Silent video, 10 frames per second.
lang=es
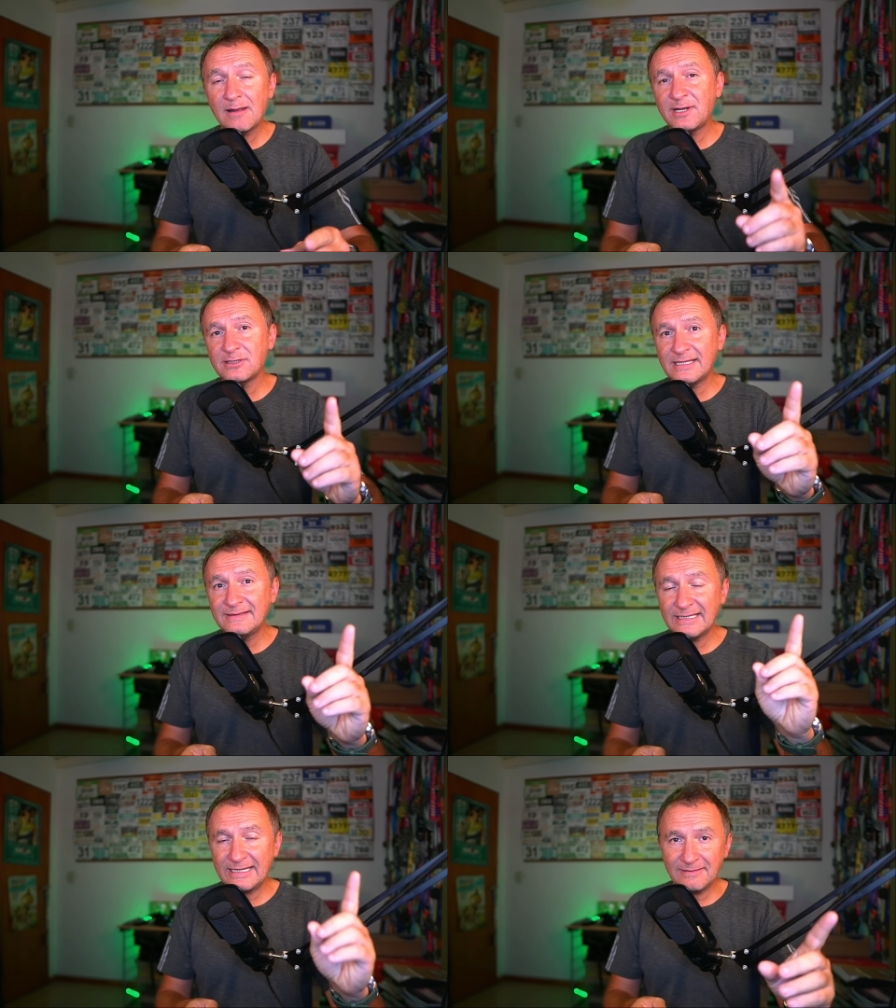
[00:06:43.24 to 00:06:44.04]

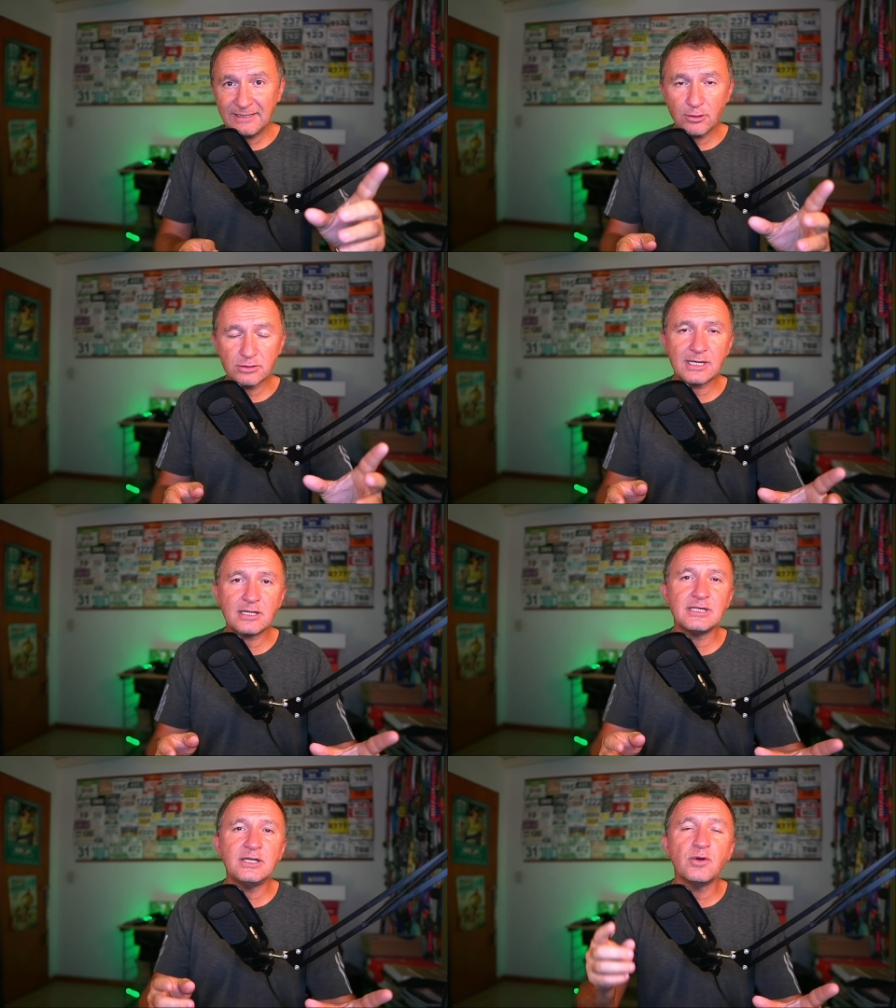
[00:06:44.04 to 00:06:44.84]
presente en el trigo
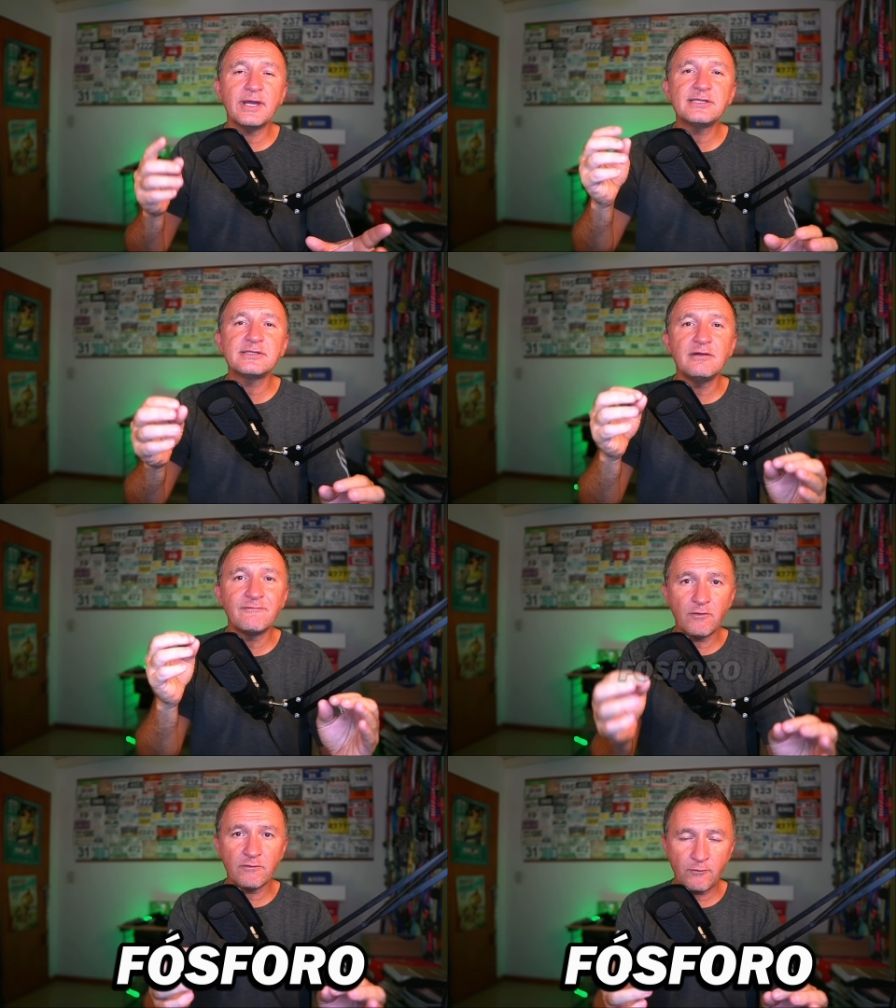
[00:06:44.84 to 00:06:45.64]
sarraceno es el
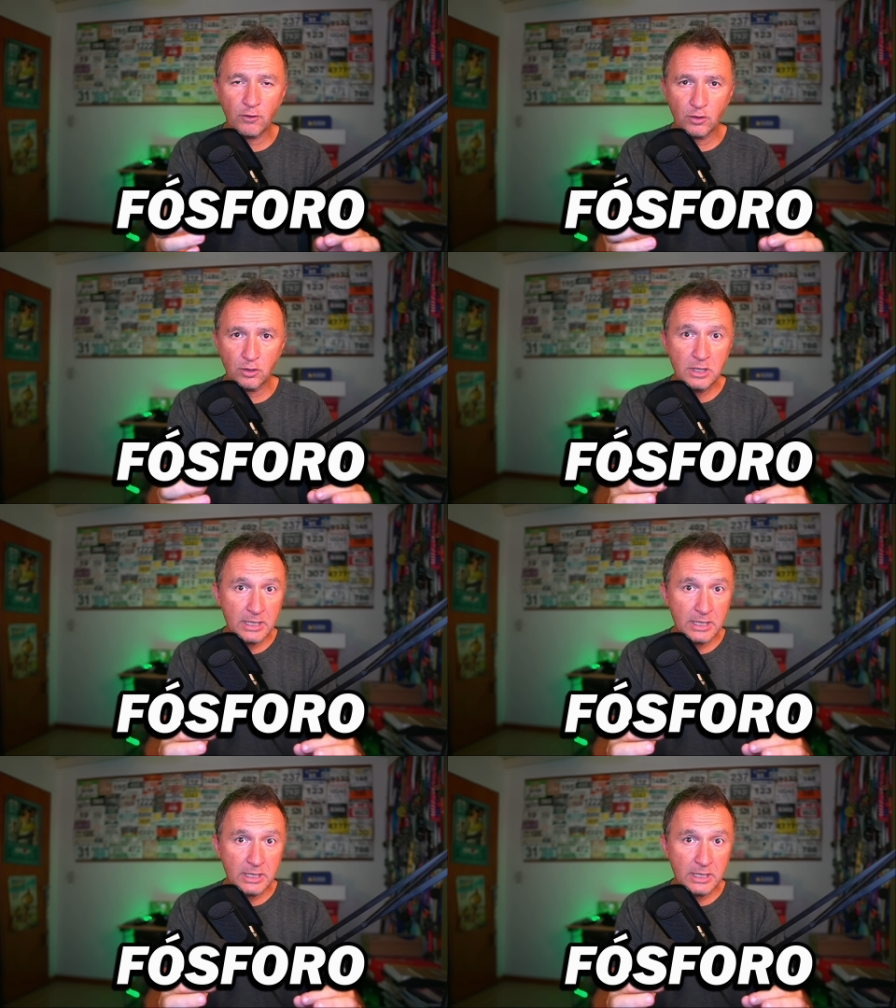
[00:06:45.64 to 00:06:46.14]
fósforo,